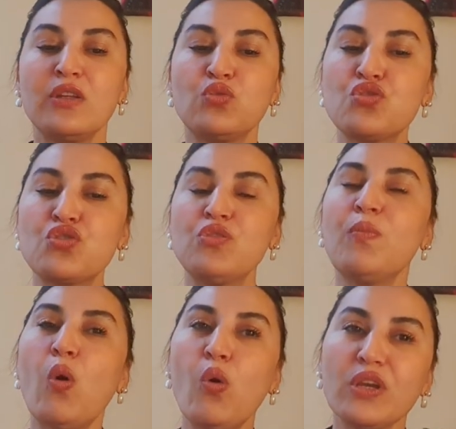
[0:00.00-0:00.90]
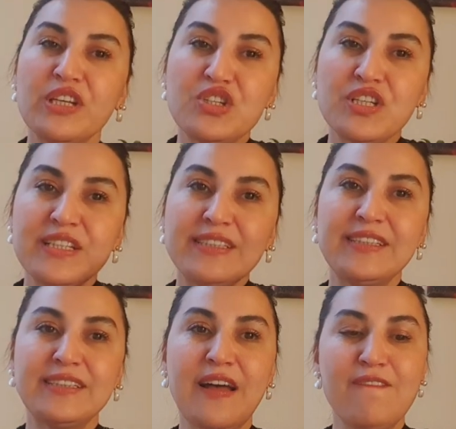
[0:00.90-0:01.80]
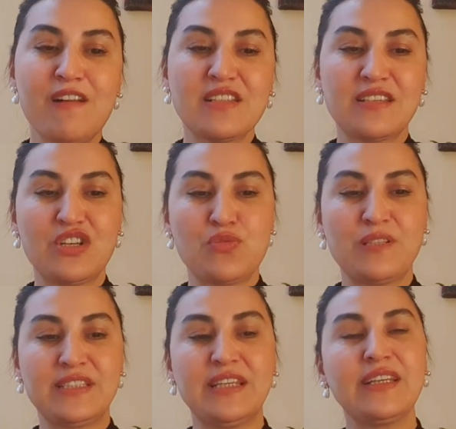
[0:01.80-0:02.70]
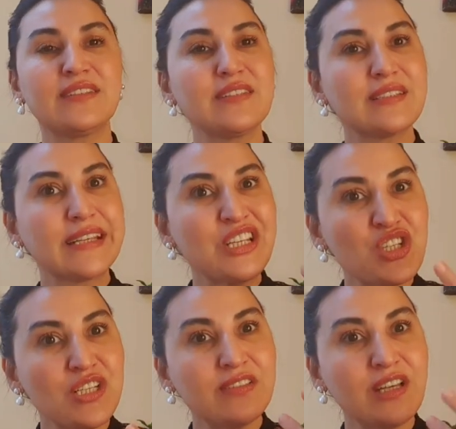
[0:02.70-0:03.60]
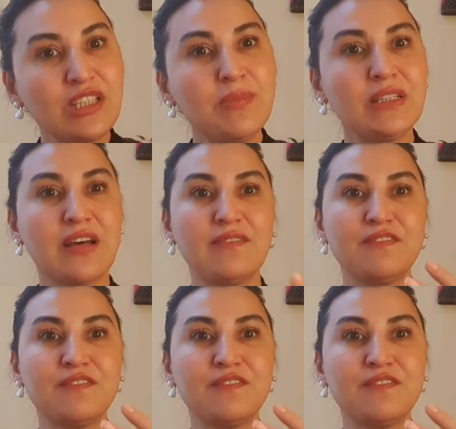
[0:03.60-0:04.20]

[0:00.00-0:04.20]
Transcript: düşünüp kişinin sizden vazgeçmesine ya da kişiyi tanımadan,